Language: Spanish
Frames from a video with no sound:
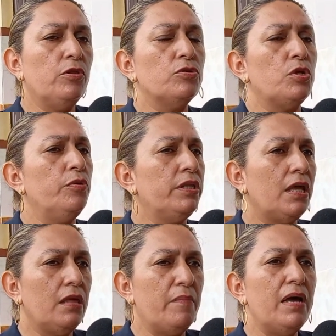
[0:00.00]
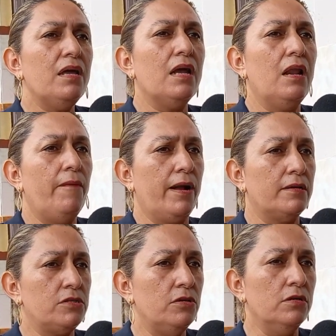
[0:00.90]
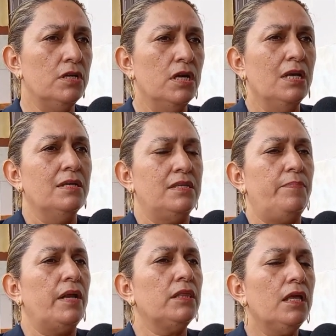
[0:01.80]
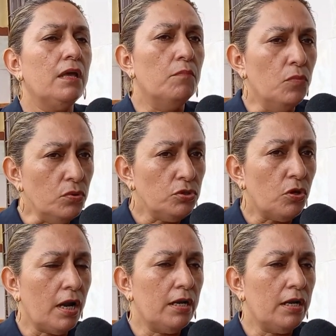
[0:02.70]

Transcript: Entonces no está de más que en la vacación se practique mucho la